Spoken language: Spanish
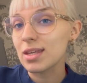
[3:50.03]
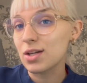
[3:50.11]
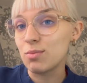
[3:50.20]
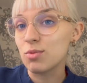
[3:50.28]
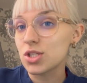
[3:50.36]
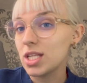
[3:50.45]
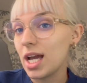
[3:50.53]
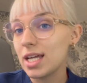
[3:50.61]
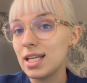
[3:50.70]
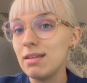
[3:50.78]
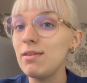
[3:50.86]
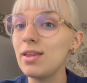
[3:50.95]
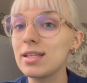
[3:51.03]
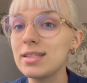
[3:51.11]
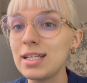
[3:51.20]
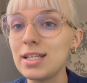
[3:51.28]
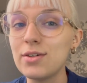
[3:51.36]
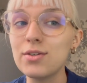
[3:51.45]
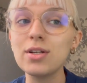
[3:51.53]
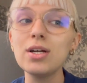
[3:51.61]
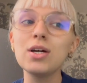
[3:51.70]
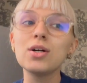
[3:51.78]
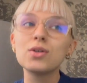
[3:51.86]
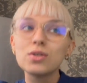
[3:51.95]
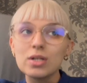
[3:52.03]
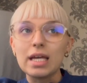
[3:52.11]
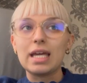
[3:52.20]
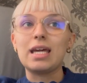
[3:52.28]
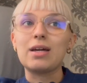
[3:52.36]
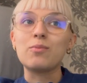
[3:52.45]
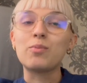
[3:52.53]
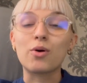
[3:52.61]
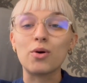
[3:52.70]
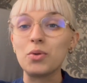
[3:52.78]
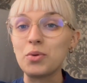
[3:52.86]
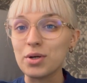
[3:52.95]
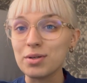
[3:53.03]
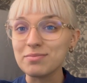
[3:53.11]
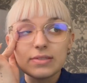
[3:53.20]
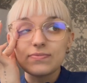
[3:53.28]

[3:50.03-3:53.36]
como os dije en el vídeo anterior, eh, un poco duro.